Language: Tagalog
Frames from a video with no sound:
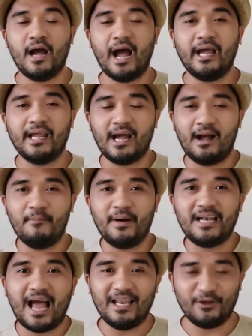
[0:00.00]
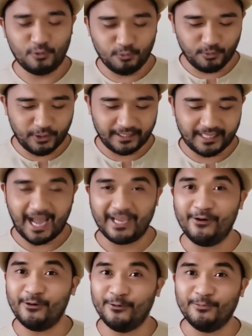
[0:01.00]
ay uh, maglalaro muna
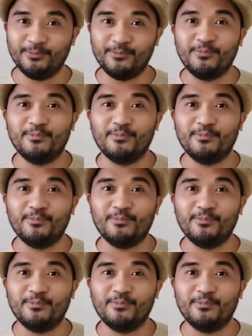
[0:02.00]
tayo